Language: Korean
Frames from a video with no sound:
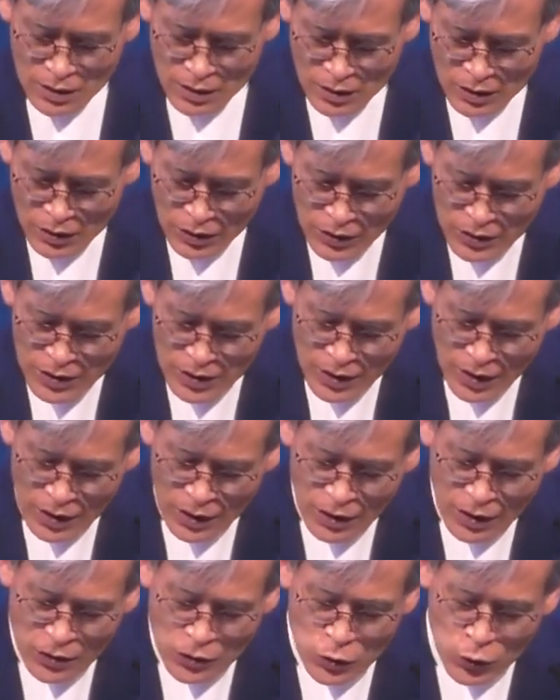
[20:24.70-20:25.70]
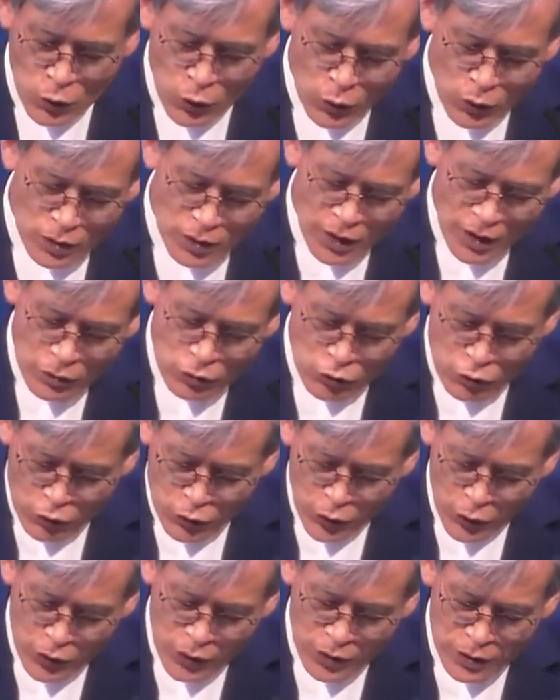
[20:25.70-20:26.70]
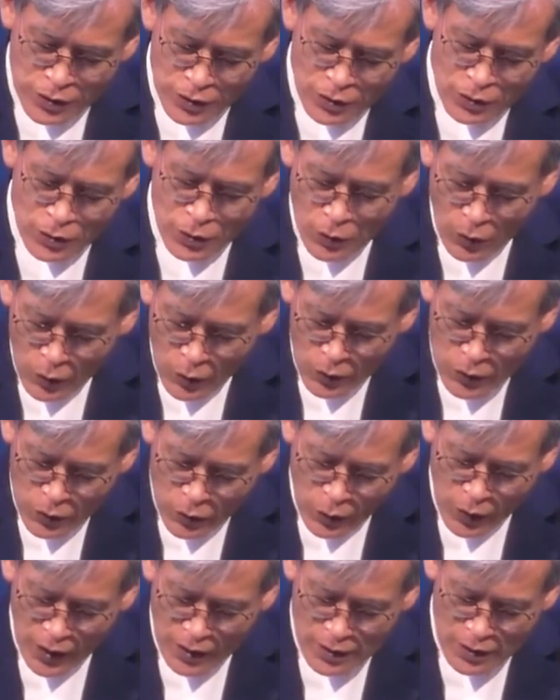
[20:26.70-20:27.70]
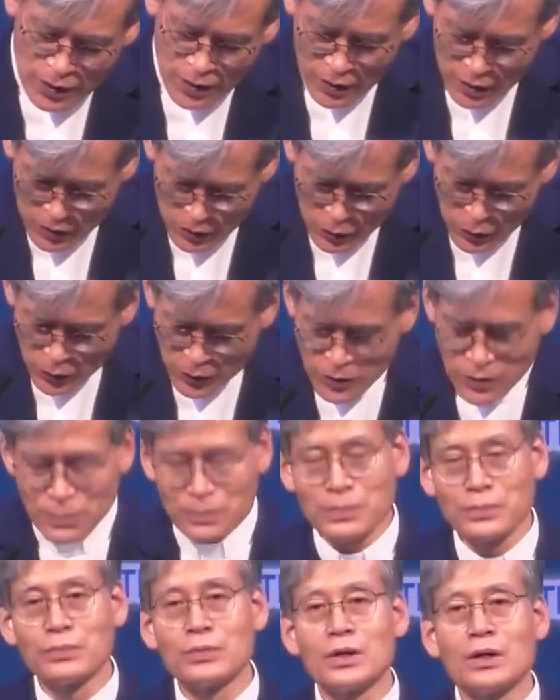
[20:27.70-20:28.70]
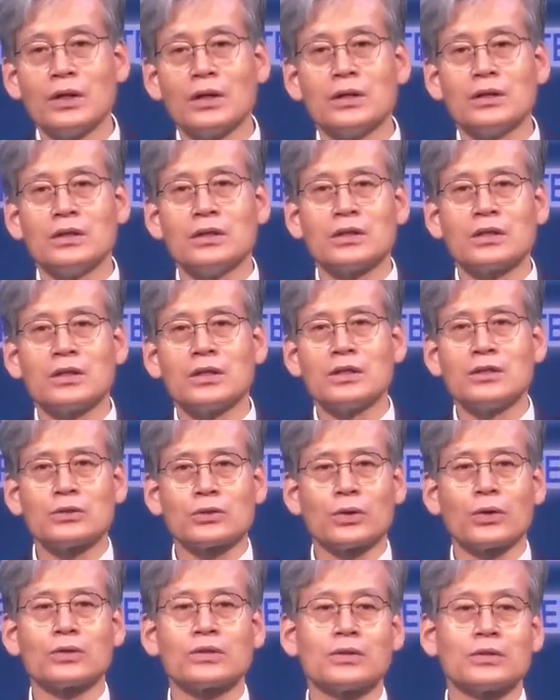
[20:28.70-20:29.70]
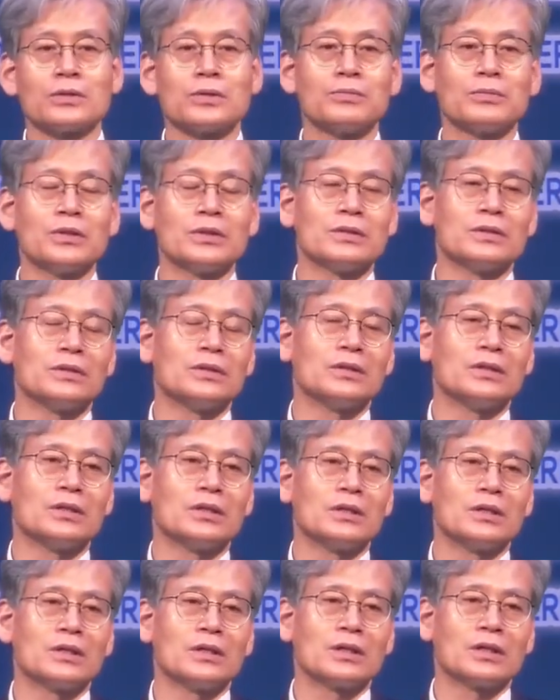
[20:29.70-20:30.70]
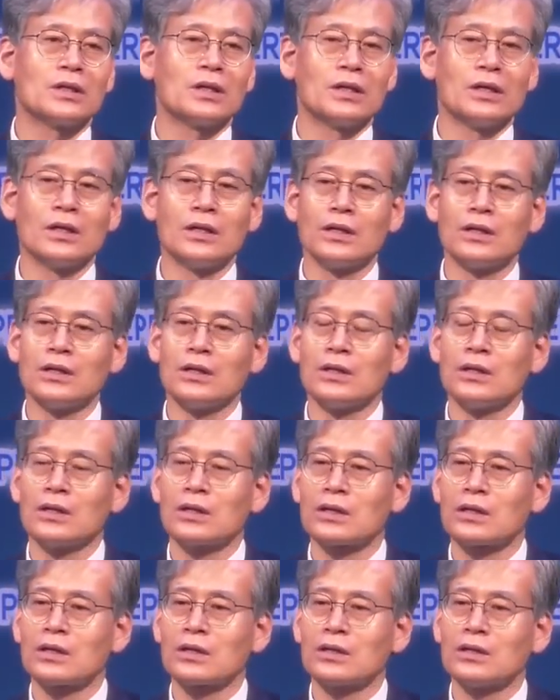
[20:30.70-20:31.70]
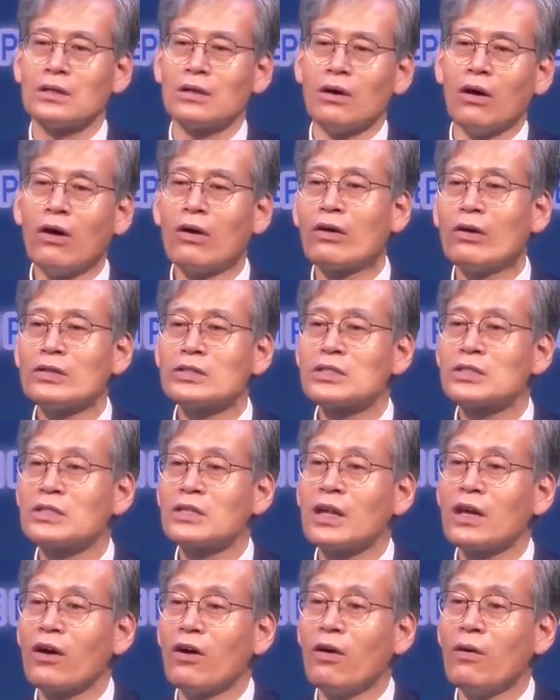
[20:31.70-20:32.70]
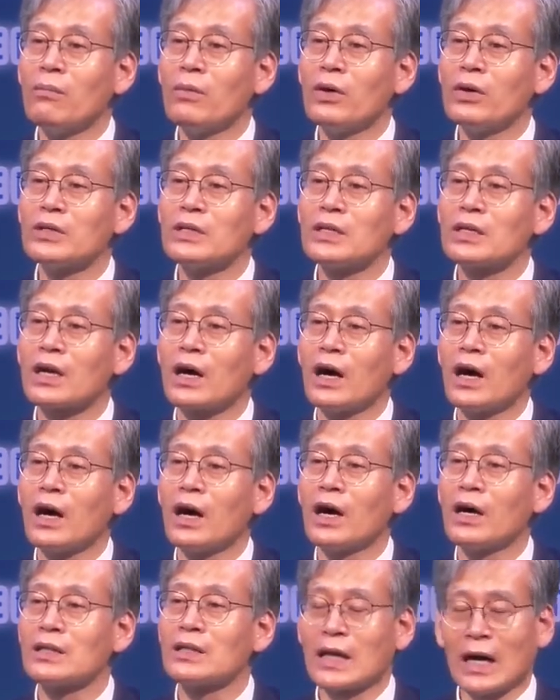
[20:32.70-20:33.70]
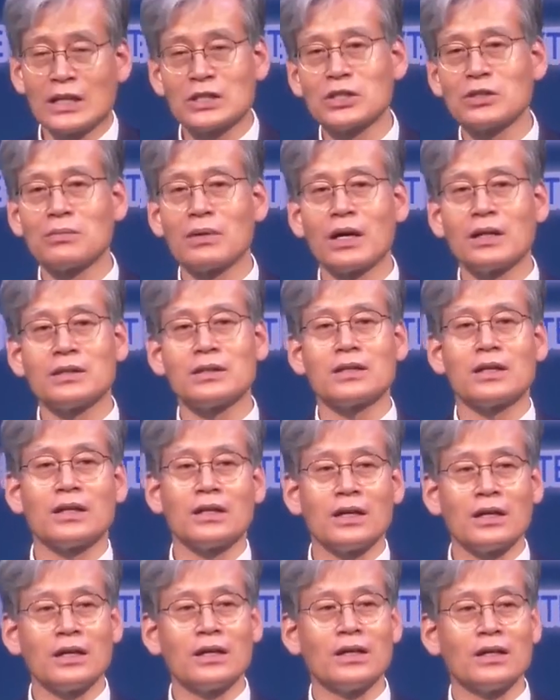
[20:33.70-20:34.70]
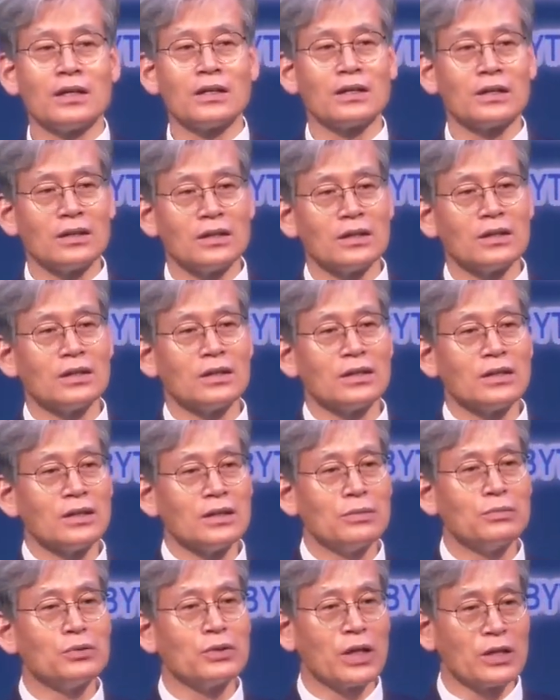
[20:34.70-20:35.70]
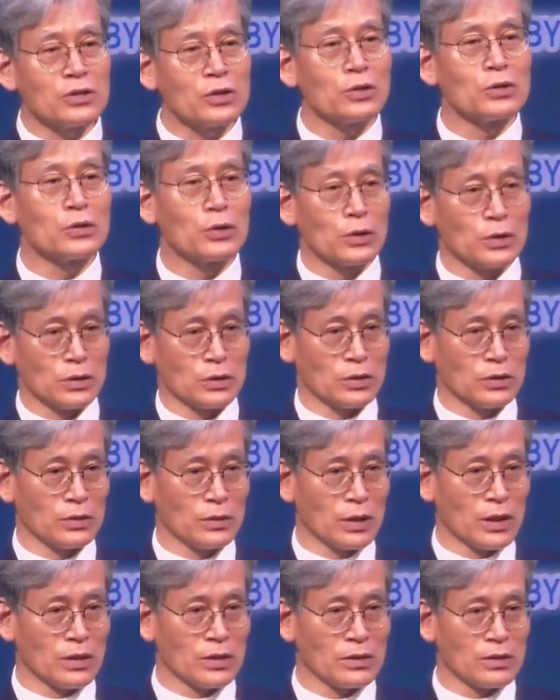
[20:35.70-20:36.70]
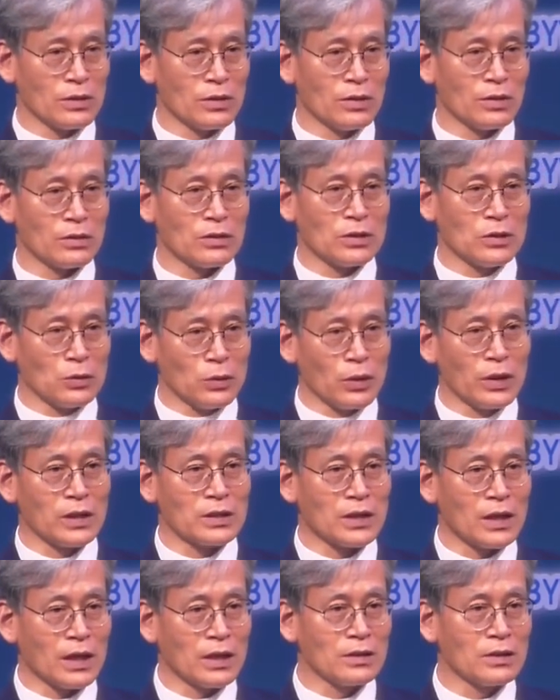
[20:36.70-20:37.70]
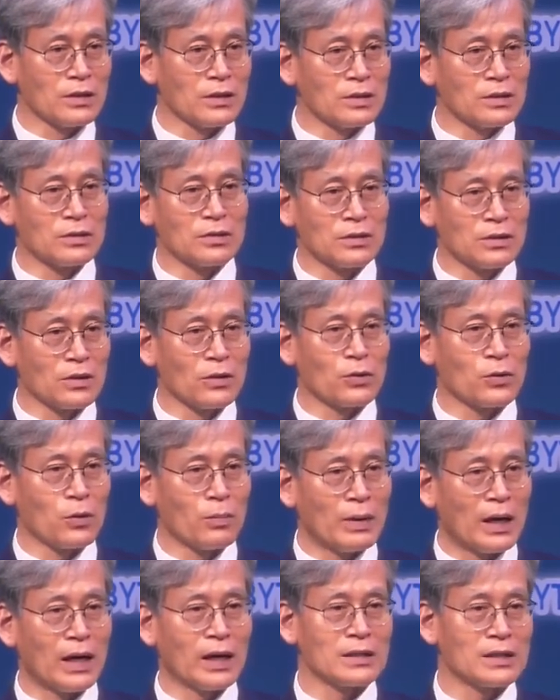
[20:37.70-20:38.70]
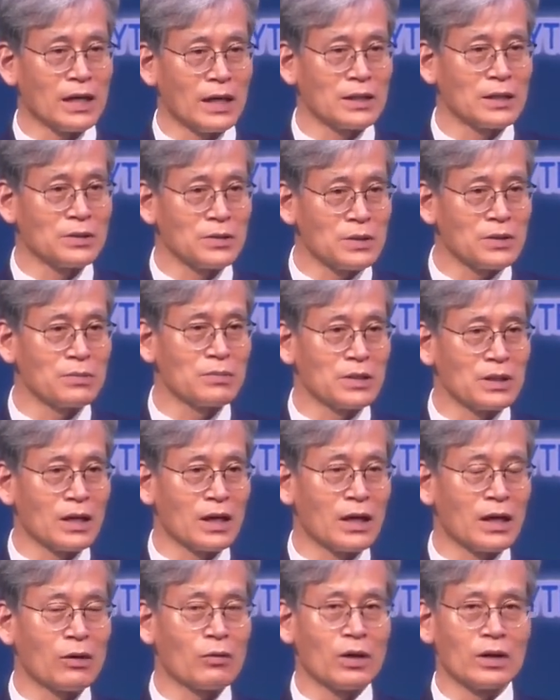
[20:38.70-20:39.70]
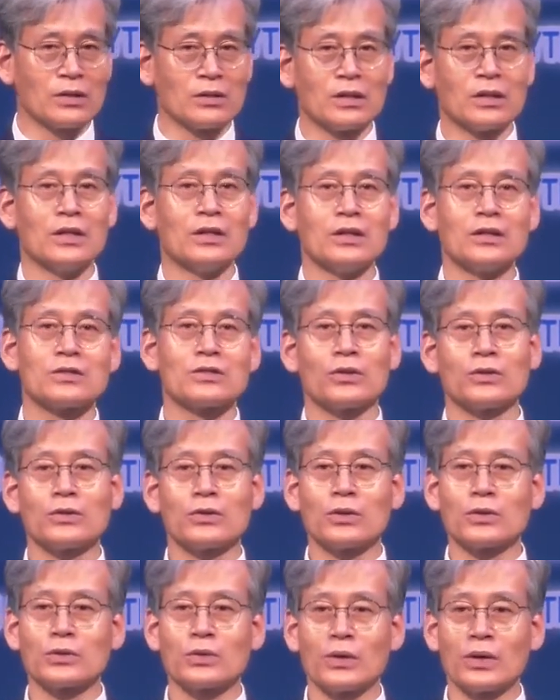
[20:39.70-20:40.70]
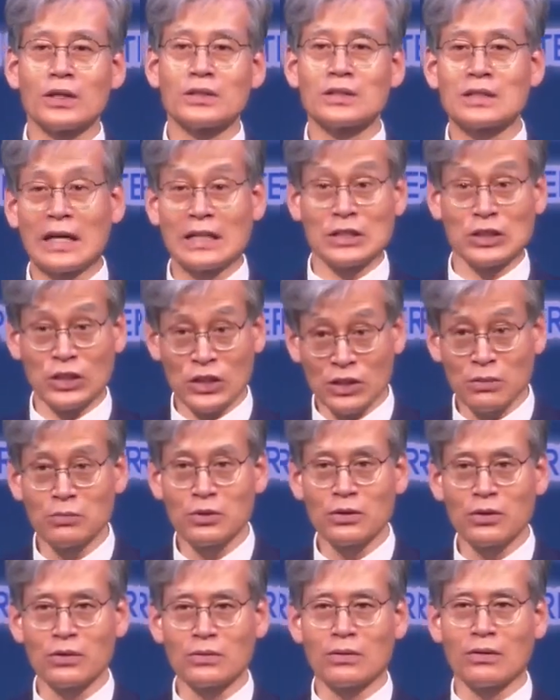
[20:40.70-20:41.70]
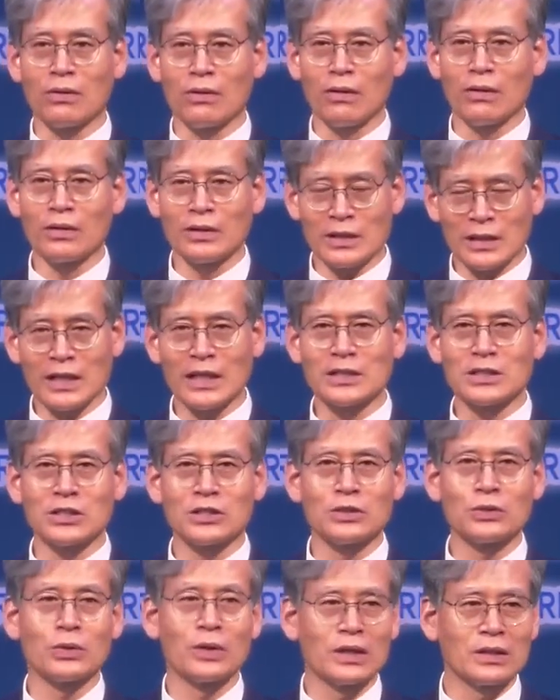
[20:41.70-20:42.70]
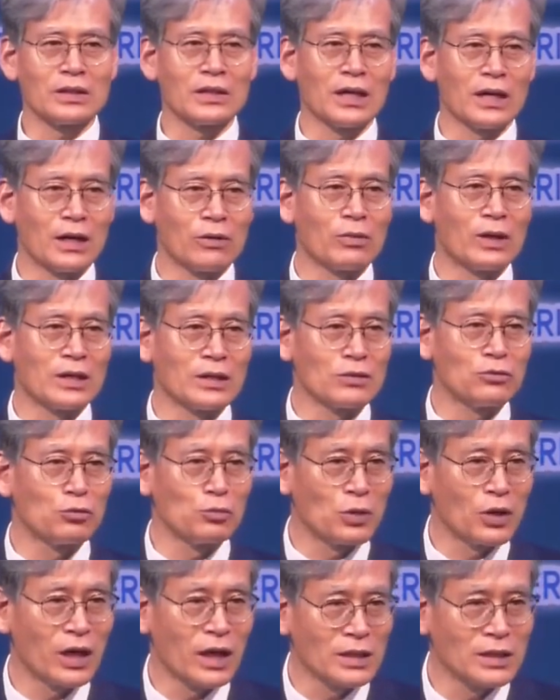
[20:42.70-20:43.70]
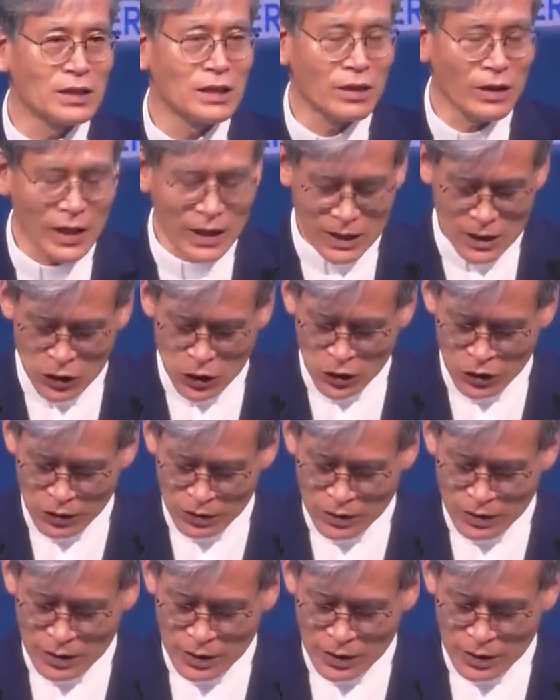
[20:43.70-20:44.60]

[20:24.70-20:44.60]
거기에 총대 주교였던 요한 크리스토슴, 이 크리스토슴은 어, 그 어거스틴의 어머니가 낙심할 때에 이분의 설교를 통해서 기도의 자녀는 결코 망하지 않습니다라고 하는 설교를 통해서 다시 힘을 얻고 끝까지 기도했다고 하는 유명한 일화가 있죠.